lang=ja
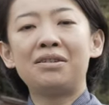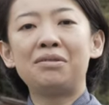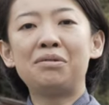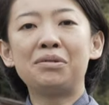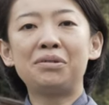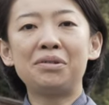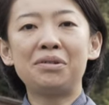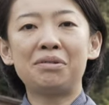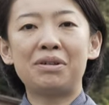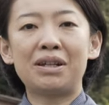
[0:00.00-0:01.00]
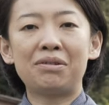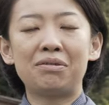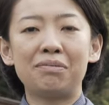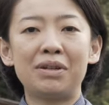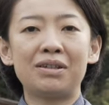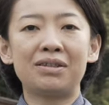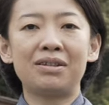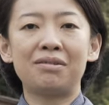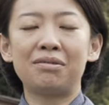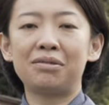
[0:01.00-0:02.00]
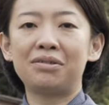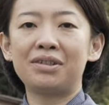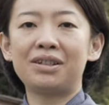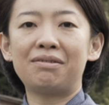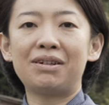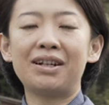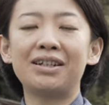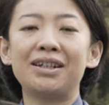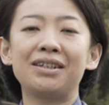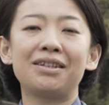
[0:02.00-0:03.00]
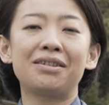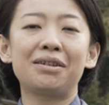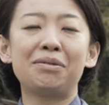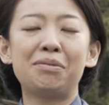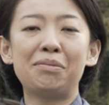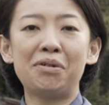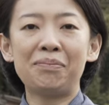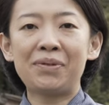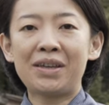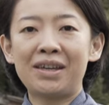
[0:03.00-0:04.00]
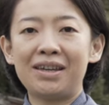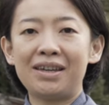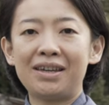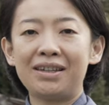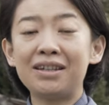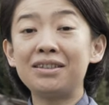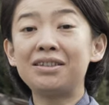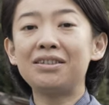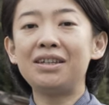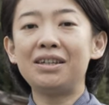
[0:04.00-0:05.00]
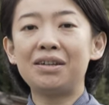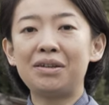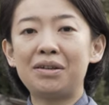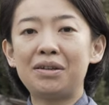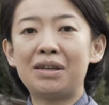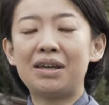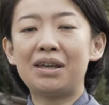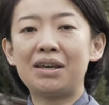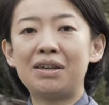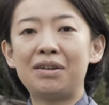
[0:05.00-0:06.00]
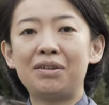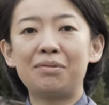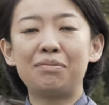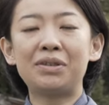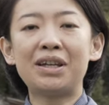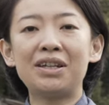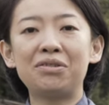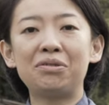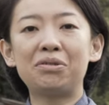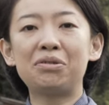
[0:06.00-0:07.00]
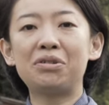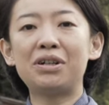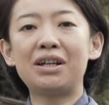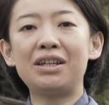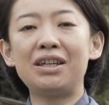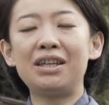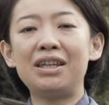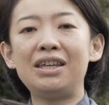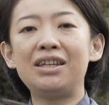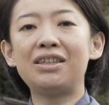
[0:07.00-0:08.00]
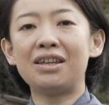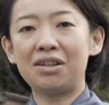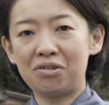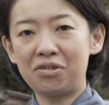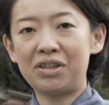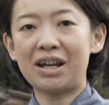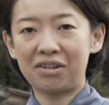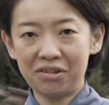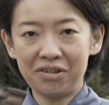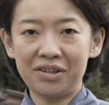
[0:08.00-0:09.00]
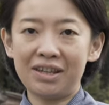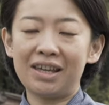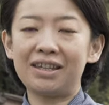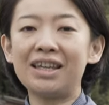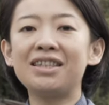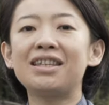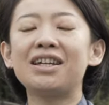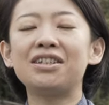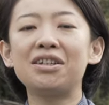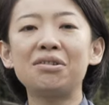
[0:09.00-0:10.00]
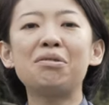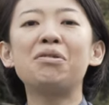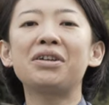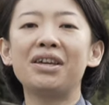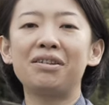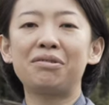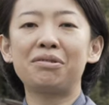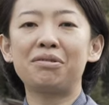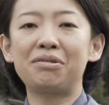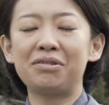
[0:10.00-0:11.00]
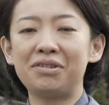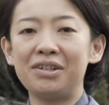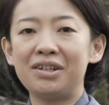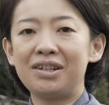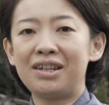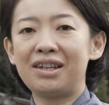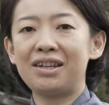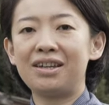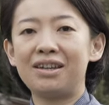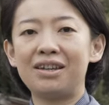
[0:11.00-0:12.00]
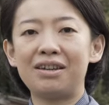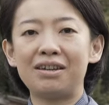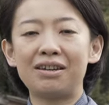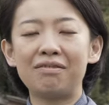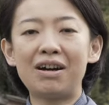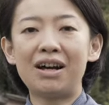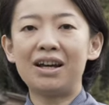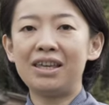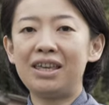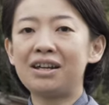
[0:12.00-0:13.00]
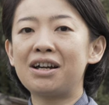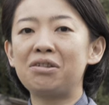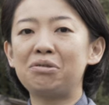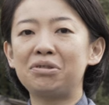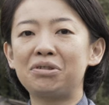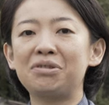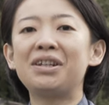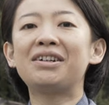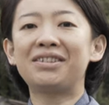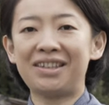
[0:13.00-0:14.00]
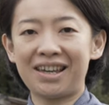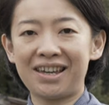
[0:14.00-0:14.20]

能というのはあの皆さんご存知かわからないんですけれども、えー、現実に、えー、舞台上の空間に生きている役、えー、現在進行形の曲、えー、は意外と少なくて、